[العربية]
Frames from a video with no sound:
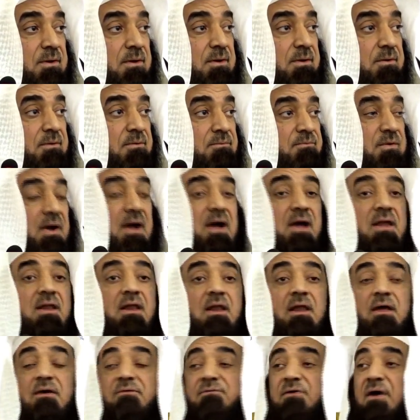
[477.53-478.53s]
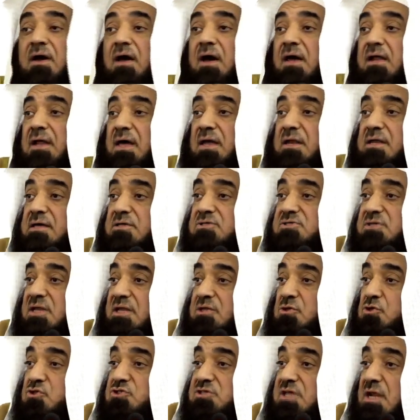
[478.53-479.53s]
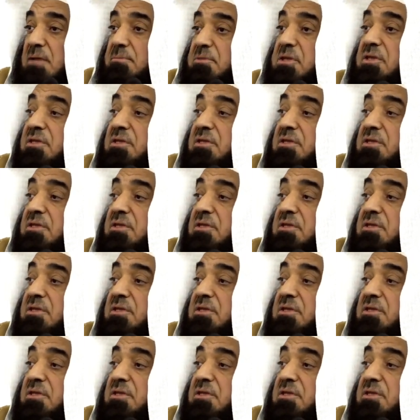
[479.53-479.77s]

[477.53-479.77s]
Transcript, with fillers: فقال فقال عليه الصلاه والسلام ان